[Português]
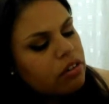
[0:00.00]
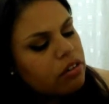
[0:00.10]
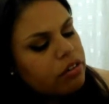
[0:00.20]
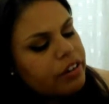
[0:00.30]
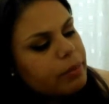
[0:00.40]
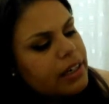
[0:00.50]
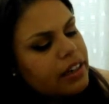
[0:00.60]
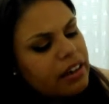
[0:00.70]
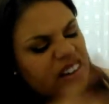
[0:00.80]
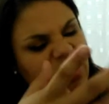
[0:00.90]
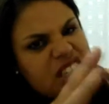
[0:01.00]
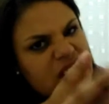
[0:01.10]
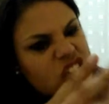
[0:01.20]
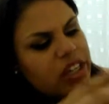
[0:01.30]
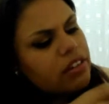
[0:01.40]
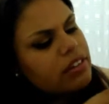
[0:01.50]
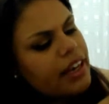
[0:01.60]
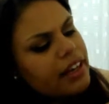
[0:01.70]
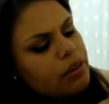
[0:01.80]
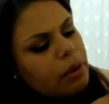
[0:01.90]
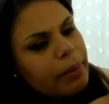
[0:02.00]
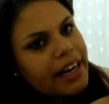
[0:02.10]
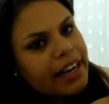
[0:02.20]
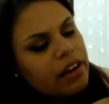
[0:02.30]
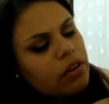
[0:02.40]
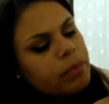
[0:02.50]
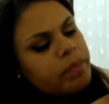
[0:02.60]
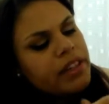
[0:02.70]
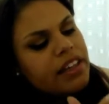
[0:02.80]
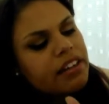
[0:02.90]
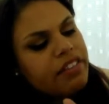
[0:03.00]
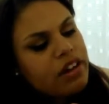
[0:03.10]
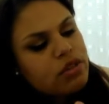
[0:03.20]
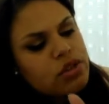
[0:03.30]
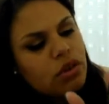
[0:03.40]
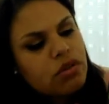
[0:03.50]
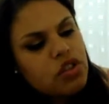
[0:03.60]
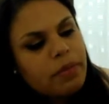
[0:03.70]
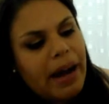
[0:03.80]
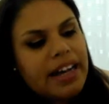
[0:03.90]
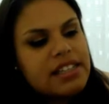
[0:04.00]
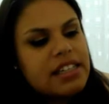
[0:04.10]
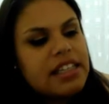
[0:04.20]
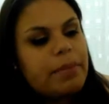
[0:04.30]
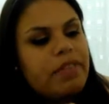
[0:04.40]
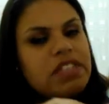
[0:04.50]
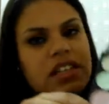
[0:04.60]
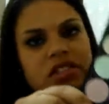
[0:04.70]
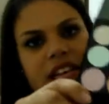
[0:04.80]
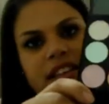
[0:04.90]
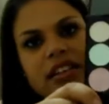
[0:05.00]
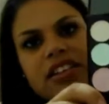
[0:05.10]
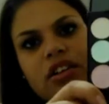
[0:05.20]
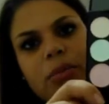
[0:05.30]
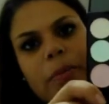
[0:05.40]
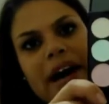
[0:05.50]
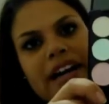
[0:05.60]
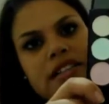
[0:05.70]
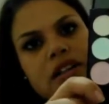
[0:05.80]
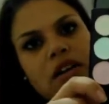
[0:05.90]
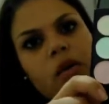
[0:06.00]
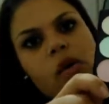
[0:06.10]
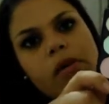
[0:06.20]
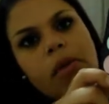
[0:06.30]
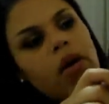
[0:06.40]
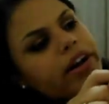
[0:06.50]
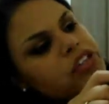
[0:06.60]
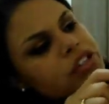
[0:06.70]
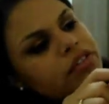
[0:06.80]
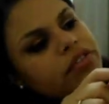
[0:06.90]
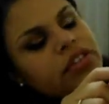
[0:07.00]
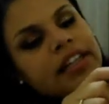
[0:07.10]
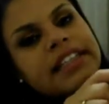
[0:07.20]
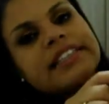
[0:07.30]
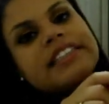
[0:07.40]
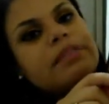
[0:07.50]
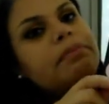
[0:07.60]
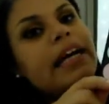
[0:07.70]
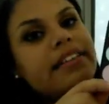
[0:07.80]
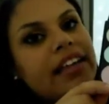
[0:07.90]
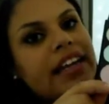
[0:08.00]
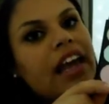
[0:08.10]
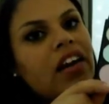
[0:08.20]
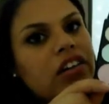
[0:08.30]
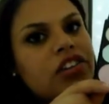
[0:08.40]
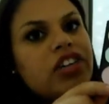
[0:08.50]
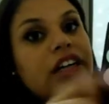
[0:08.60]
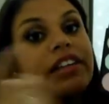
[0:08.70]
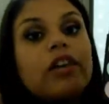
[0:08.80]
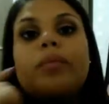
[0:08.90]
o vermelho, é, rosadinho, né, e o amarelo, e vem os tons de base, que dá pra você usar tanto como base ou como corretivo. Também tem lá na lojinha, e tá um